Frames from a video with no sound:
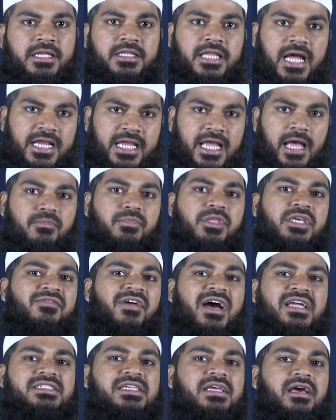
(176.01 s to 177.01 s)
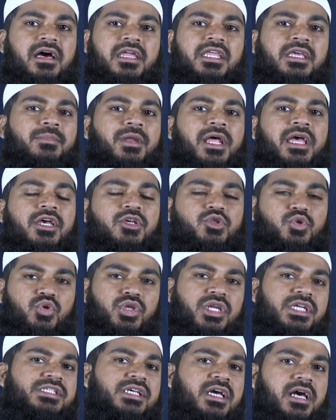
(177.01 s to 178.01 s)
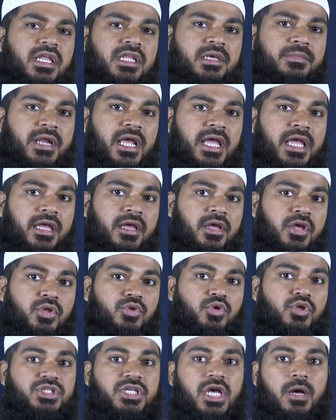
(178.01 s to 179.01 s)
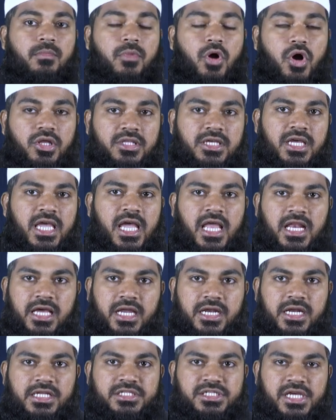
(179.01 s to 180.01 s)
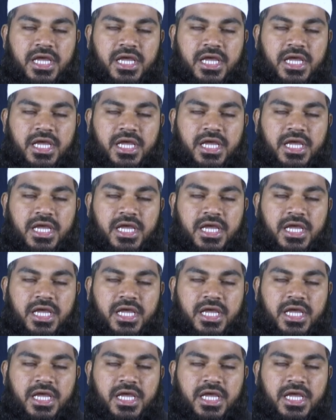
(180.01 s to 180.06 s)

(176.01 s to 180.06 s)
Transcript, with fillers: ताकि आप दीवार से करीब रहें सुतरे से करीब रहें तो इसका बहुत ख्याल करना